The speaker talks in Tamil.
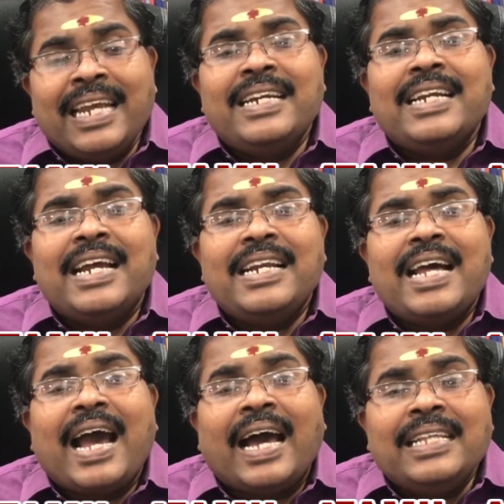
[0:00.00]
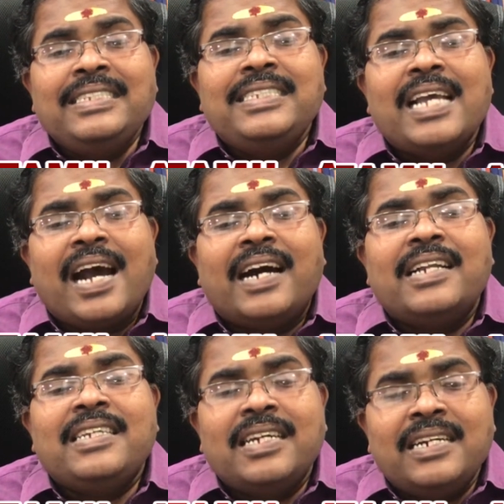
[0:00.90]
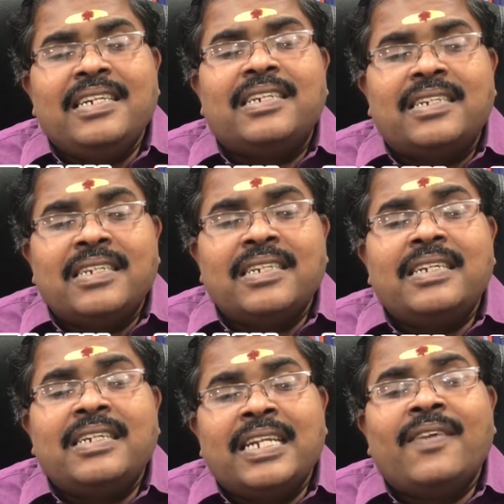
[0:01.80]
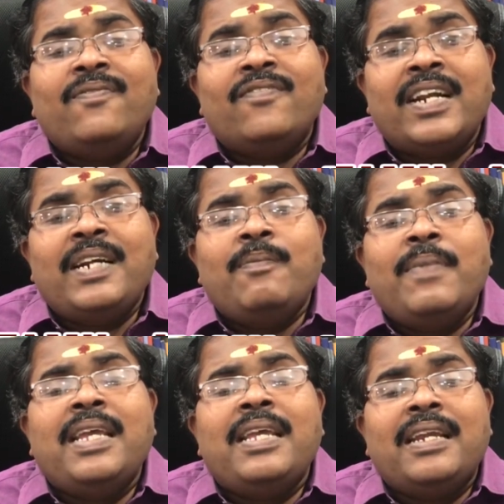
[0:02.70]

எண்கள் அஞ்சு ஆறு ஏழு எட்டு நிறம் வெண்மை